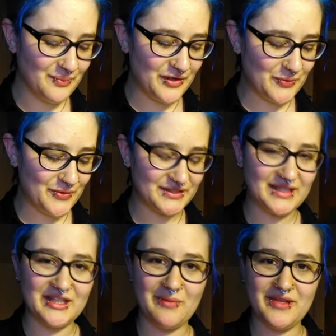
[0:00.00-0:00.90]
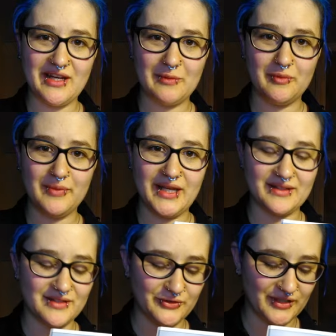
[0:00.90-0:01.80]
per portare a termine la
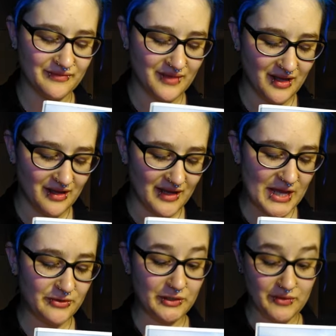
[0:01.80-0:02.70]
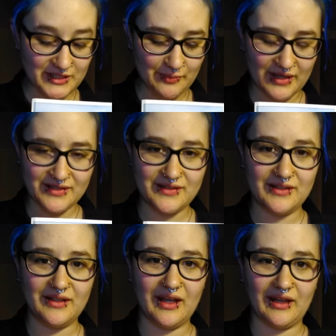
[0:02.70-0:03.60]
pubblicazione e uno di questi
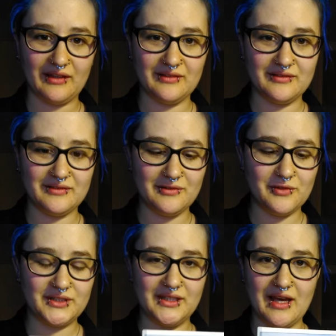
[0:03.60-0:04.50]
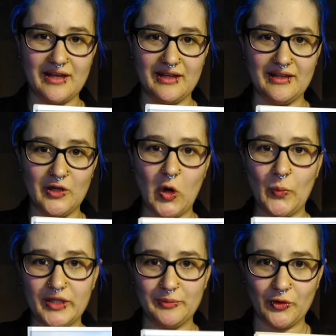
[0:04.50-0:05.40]
passi è ordinare le
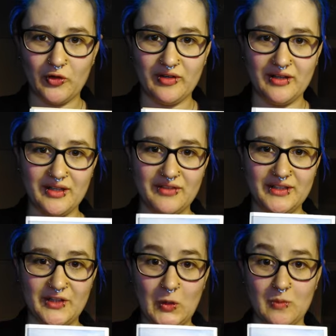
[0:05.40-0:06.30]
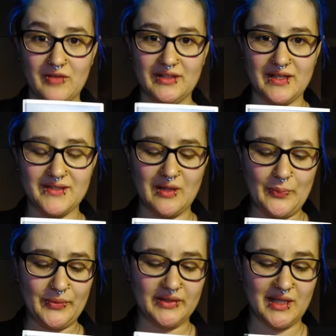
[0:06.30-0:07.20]
copie di prova e vedere come viene la
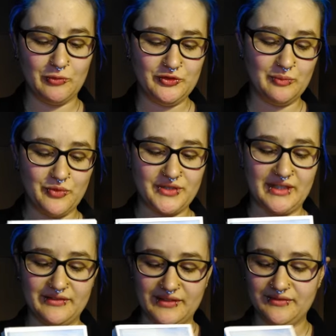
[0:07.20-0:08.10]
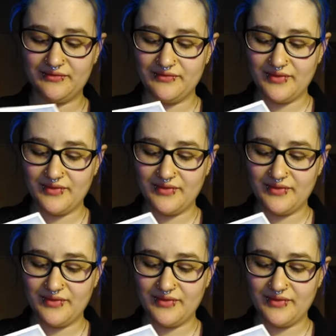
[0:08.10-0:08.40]
stampa, che è molto importante,